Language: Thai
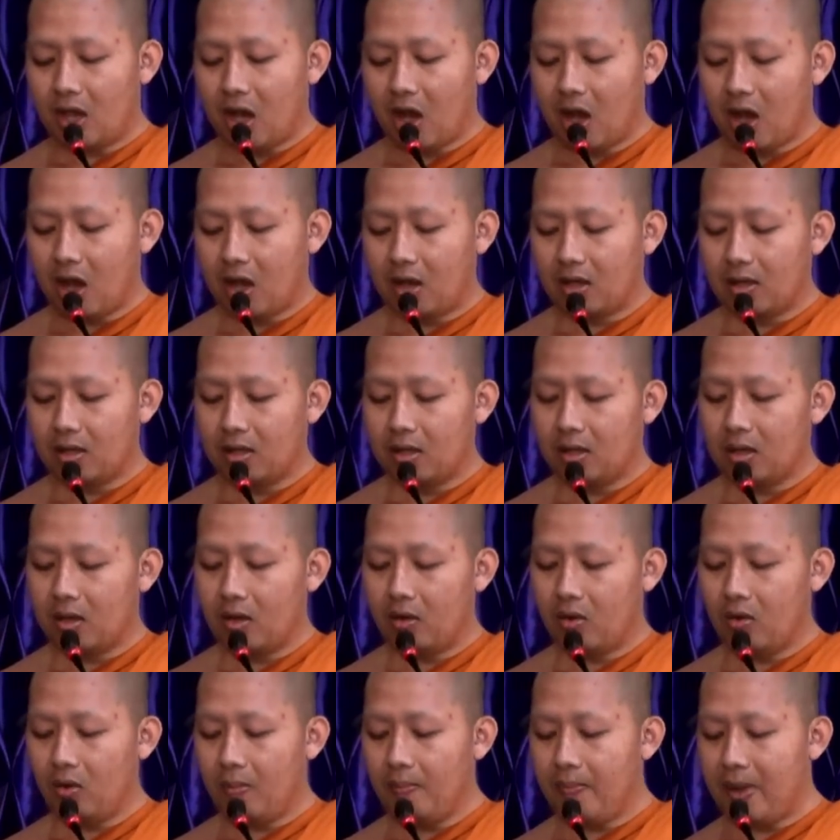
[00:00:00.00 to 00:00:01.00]

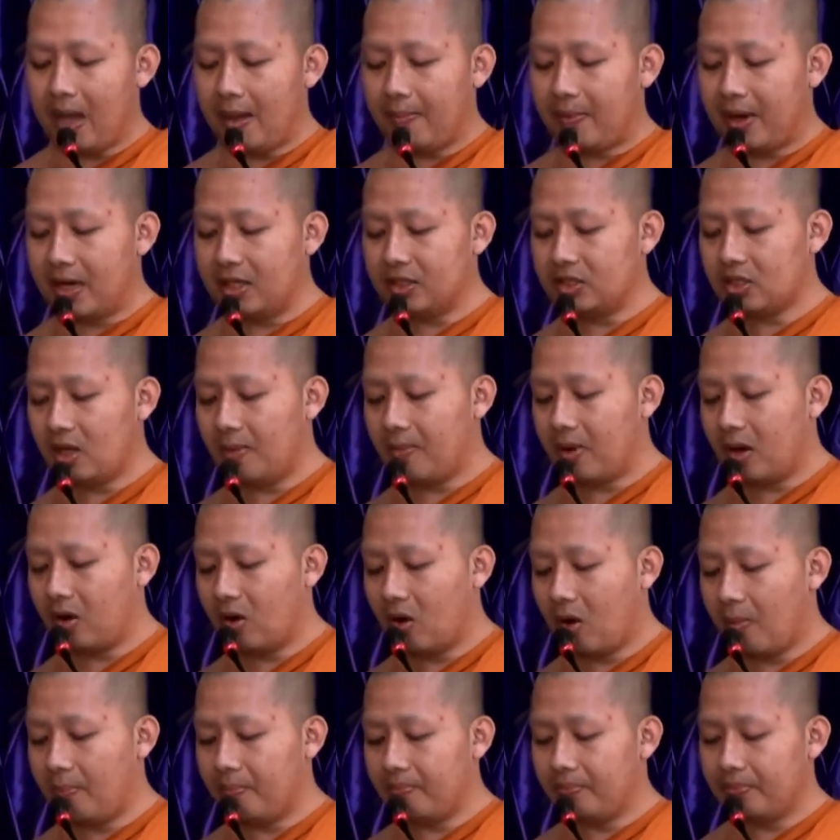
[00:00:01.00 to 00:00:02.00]
2. รูปแบบการสอบอาร
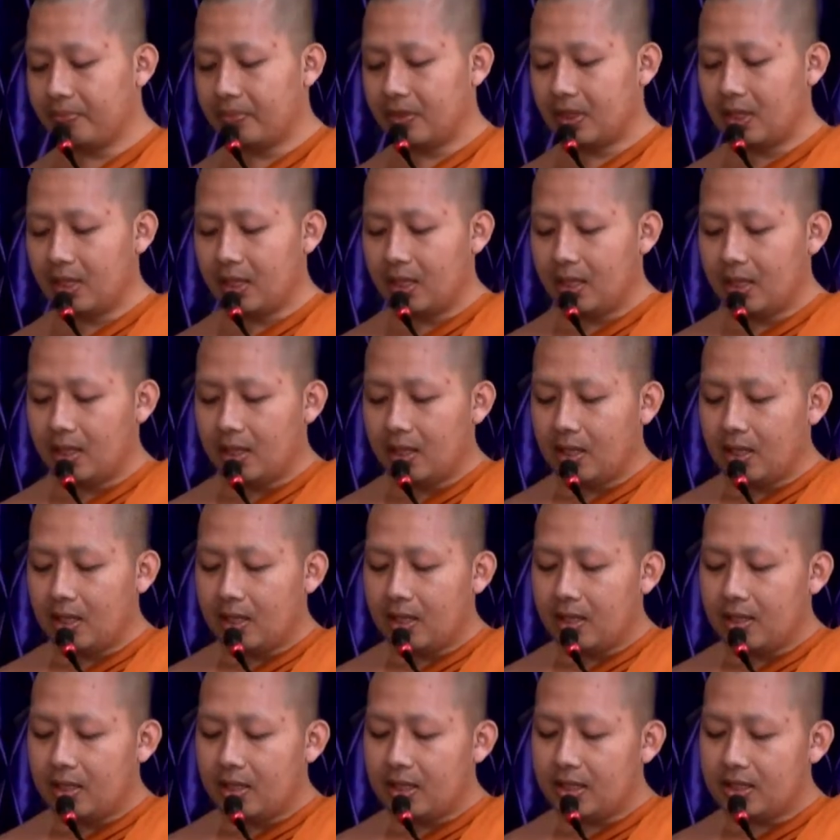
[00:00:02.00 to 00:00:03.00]
มณ์
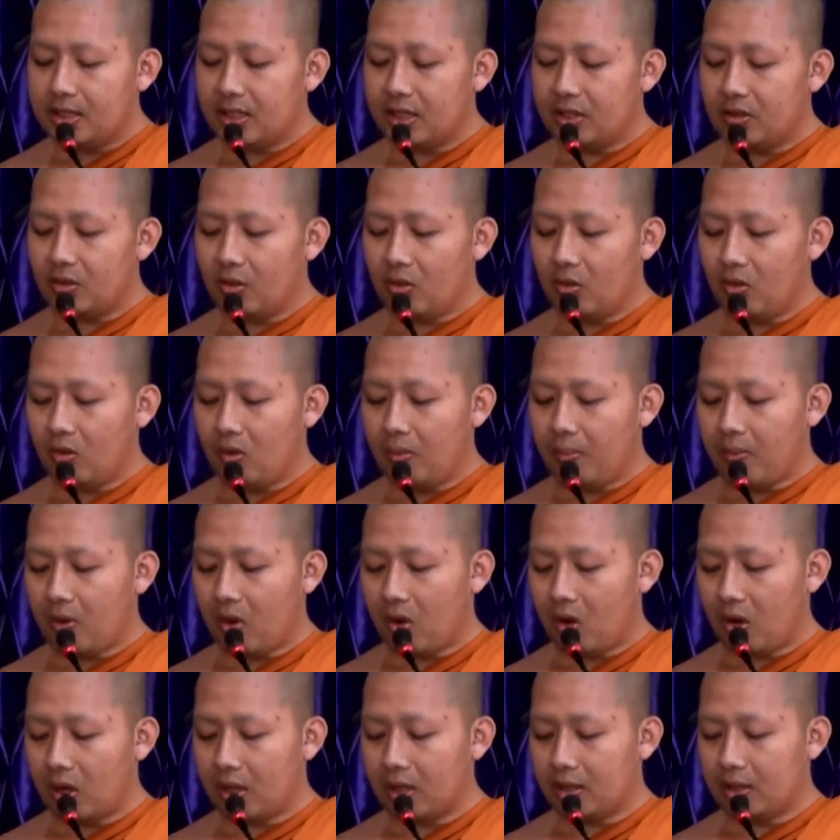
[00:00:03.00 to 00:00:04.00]
นิสิตทุกรูปค
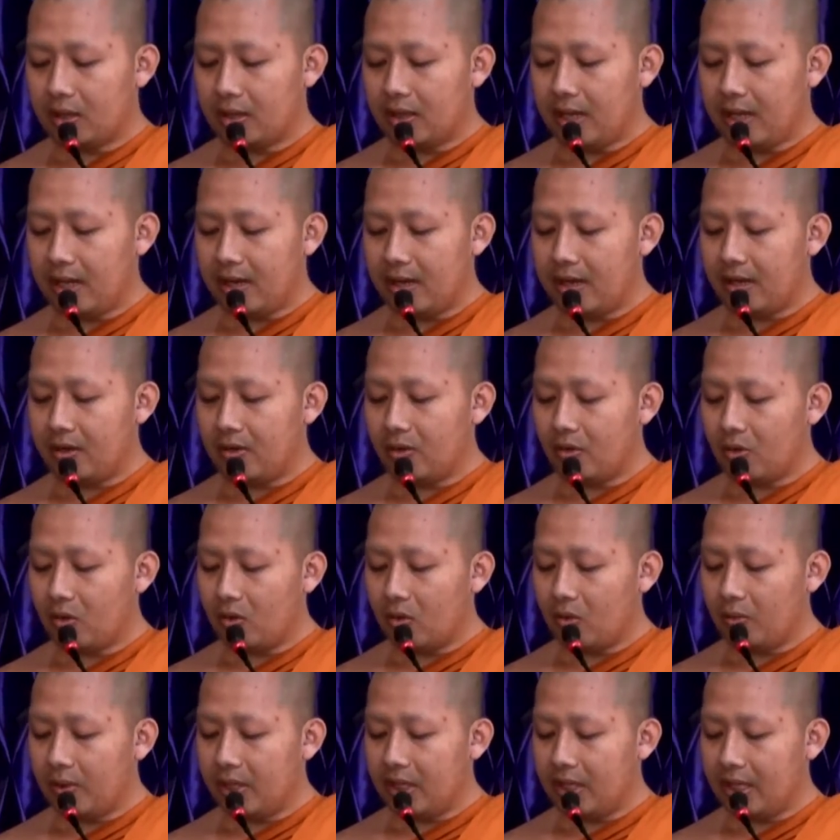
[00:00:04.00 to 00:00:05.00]
นได้เรียนรู้
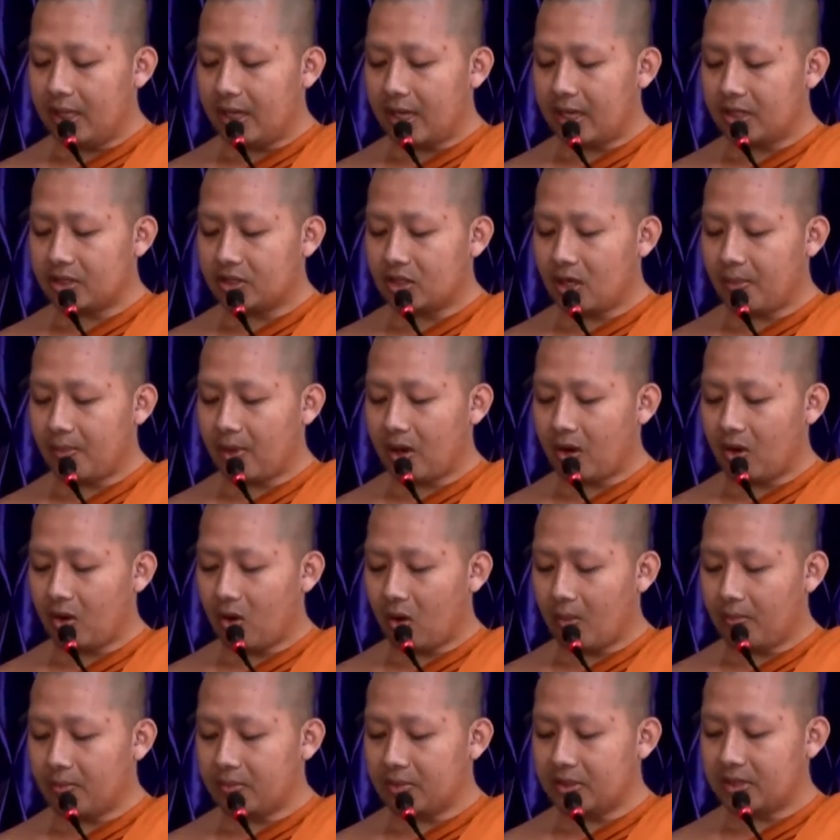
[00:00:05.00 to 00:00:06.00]
วิธีการสอบอาร
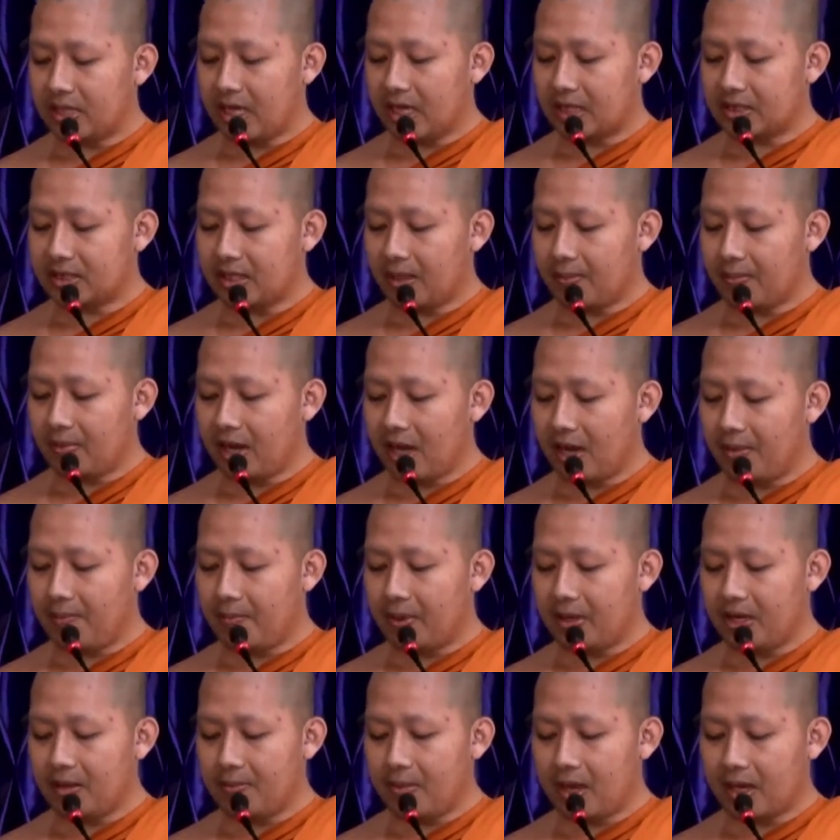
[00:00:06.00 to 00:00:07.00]
มณ์ จากสำนักป
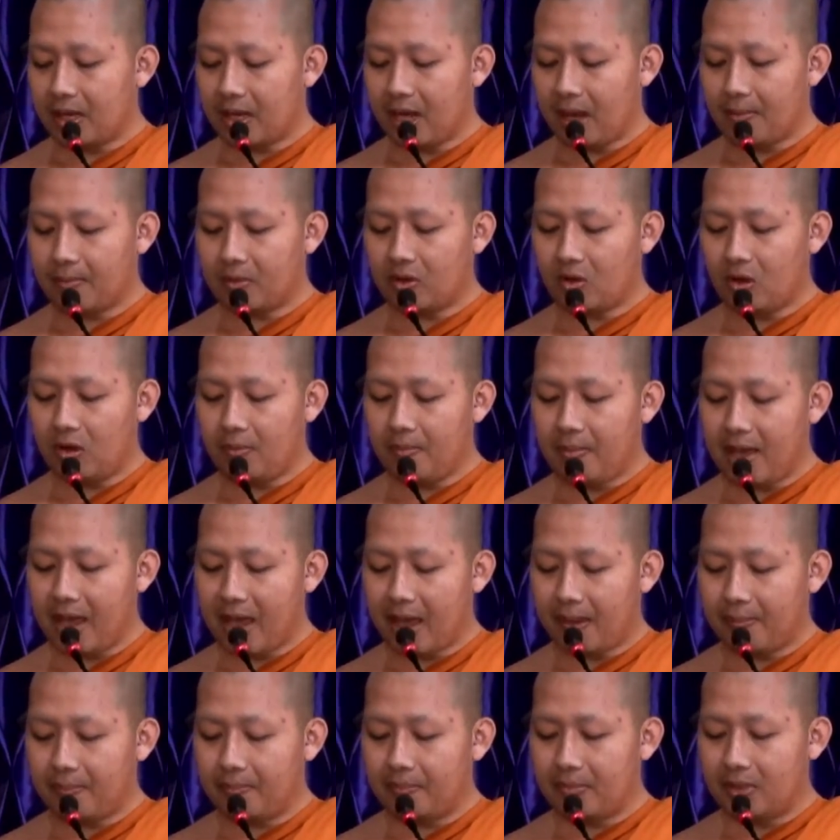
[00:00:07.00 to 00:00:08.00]
ฏิบัติธรรมต้นแบ
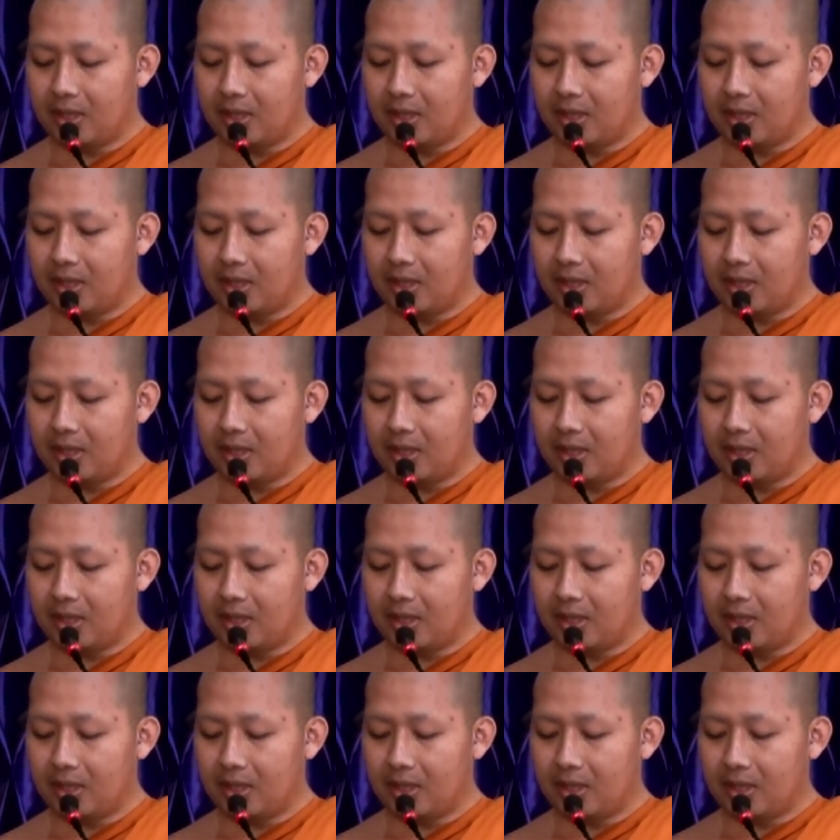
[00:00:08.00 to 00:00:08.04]
บ